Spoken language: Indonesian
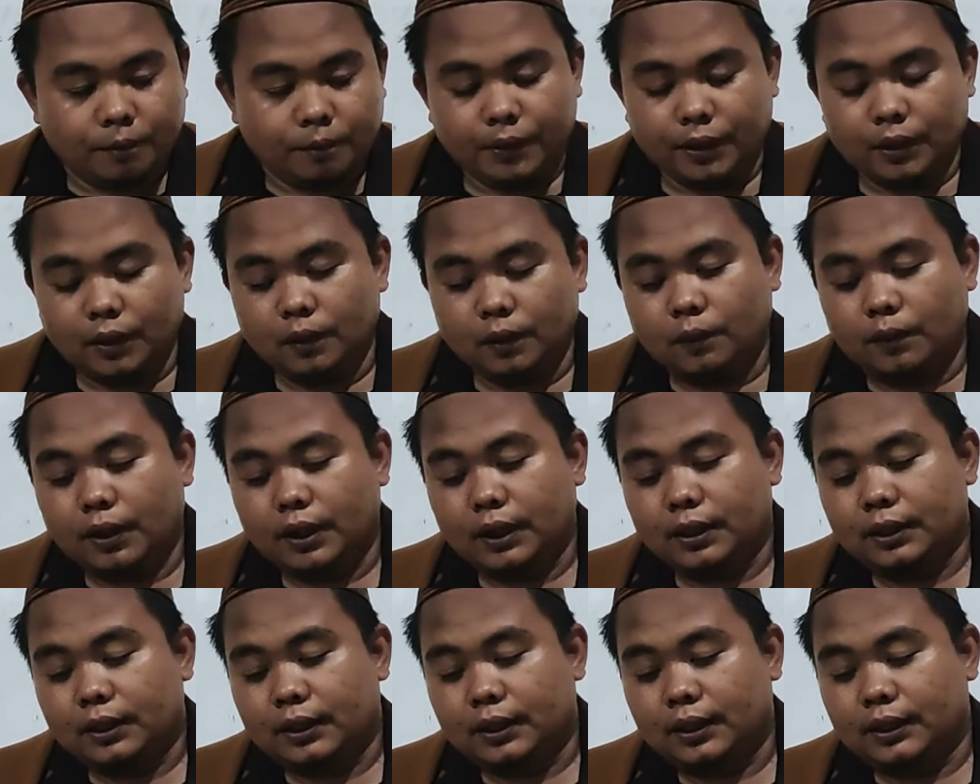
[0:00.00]
fil
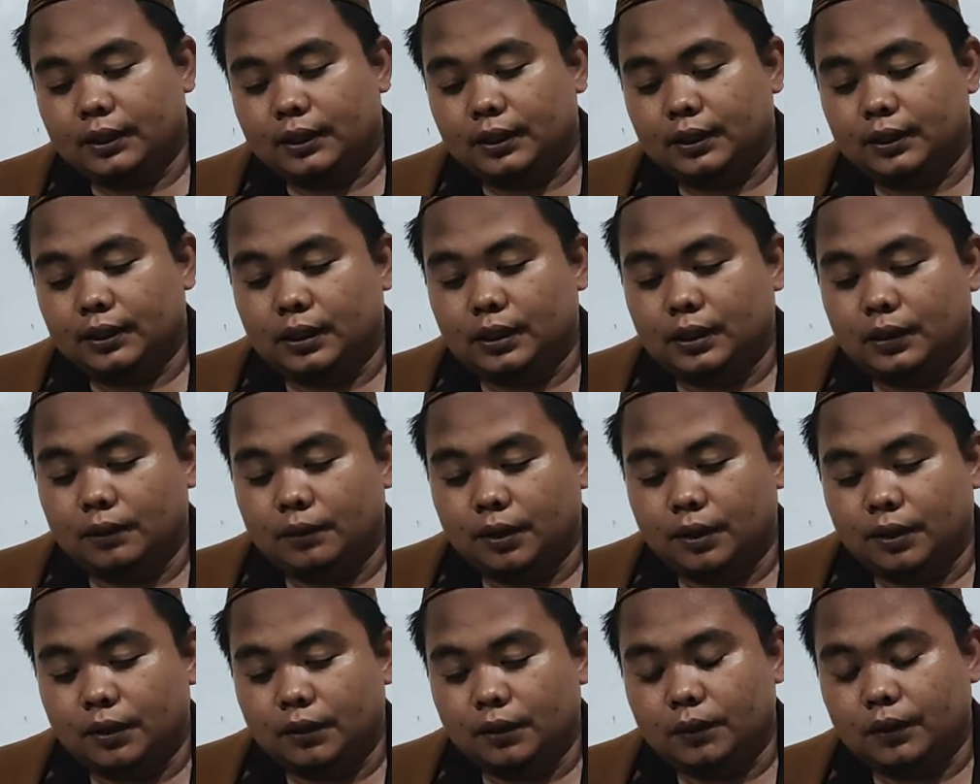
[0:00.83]
waktu tentang
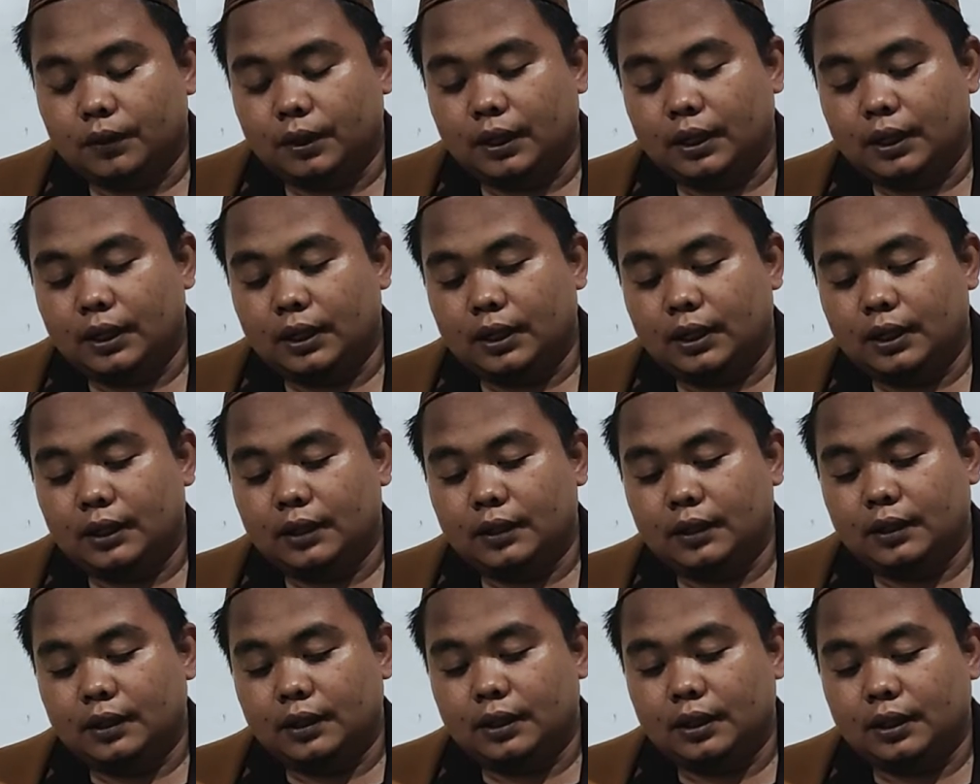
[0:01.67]
waktu
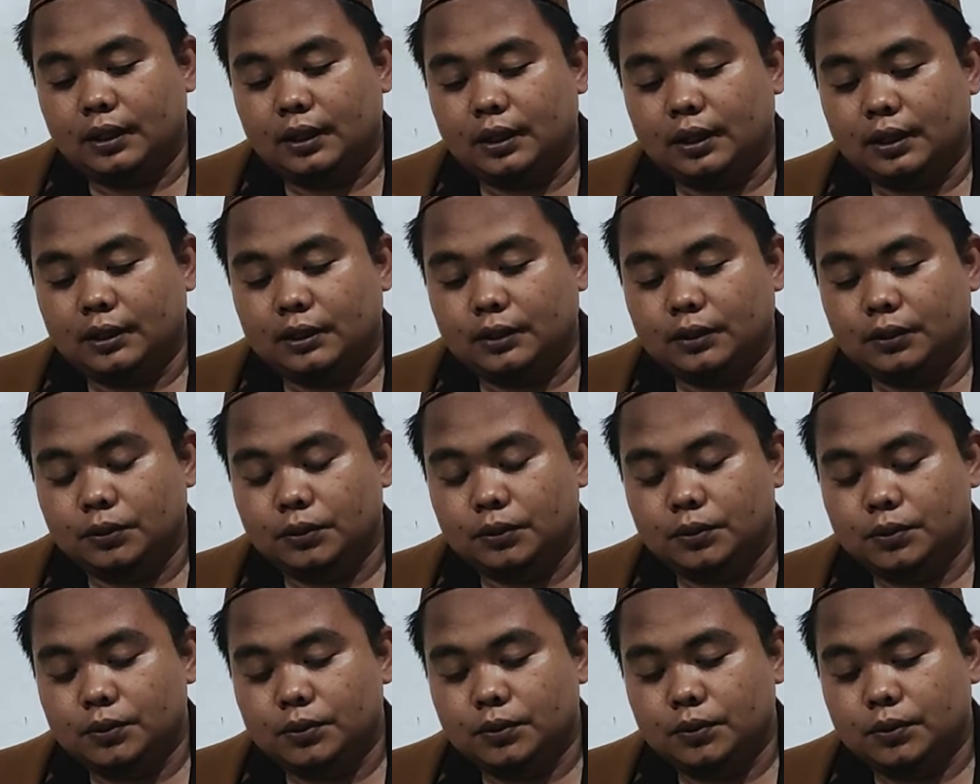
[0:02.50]
alladzi
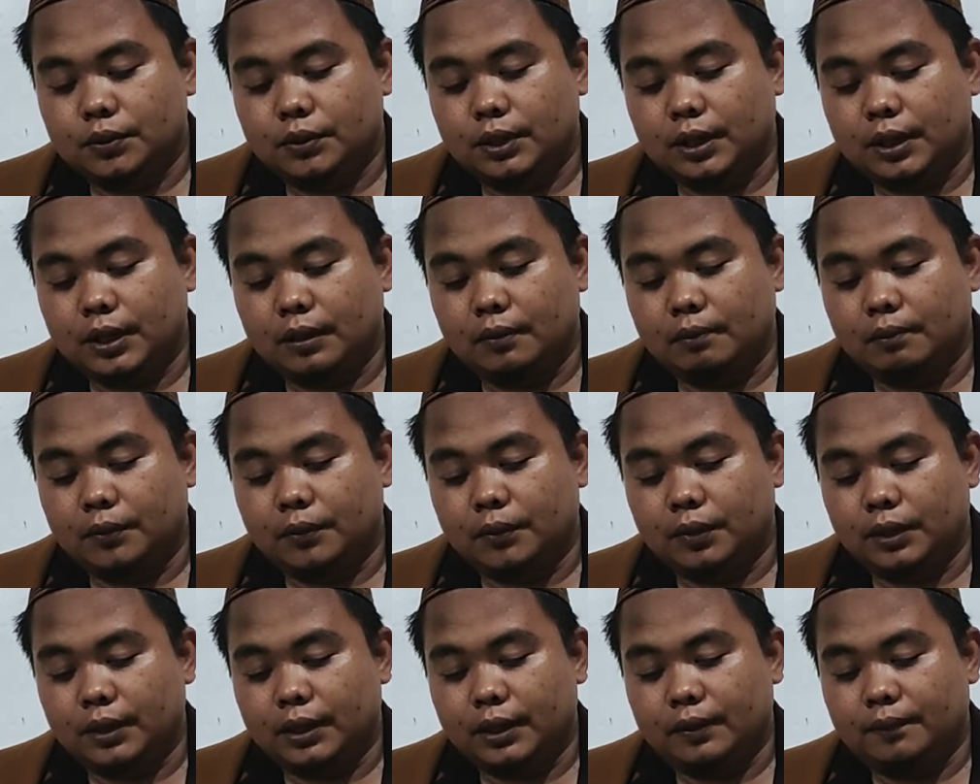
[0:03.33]
yajuzu yang
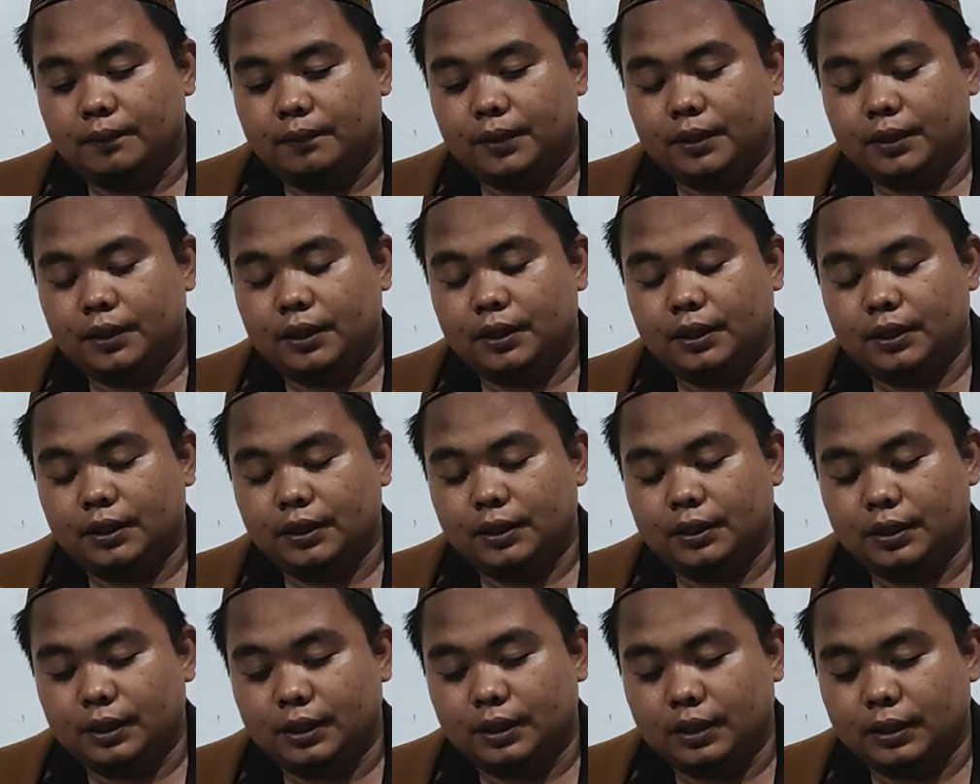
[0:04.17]
boleh fihi
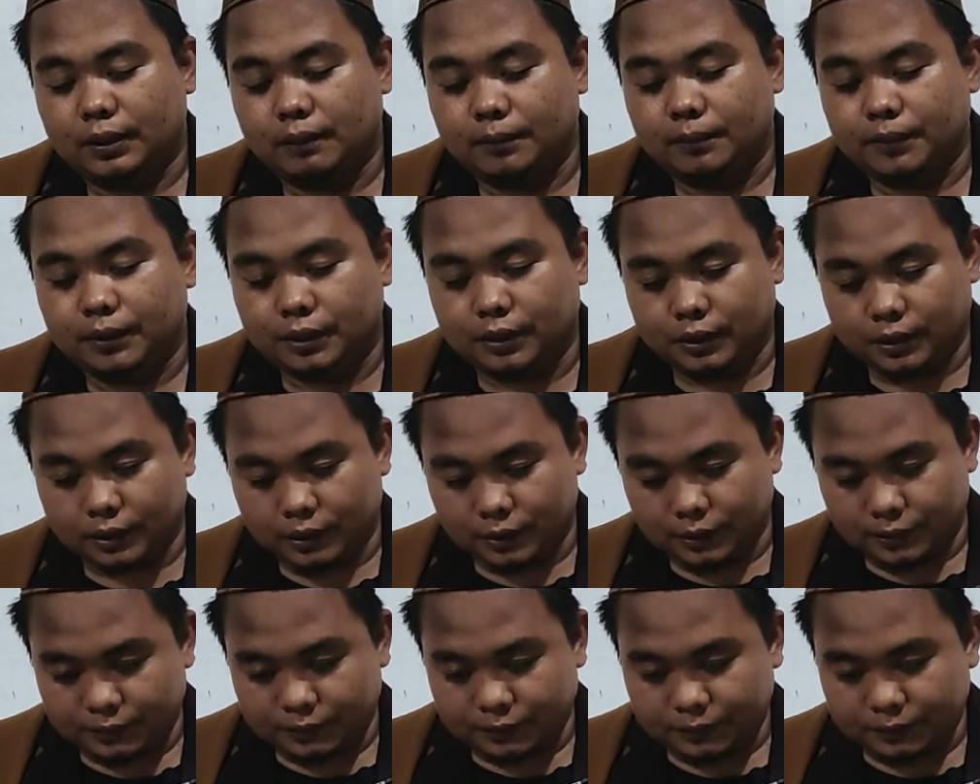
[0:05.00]
di dalamnya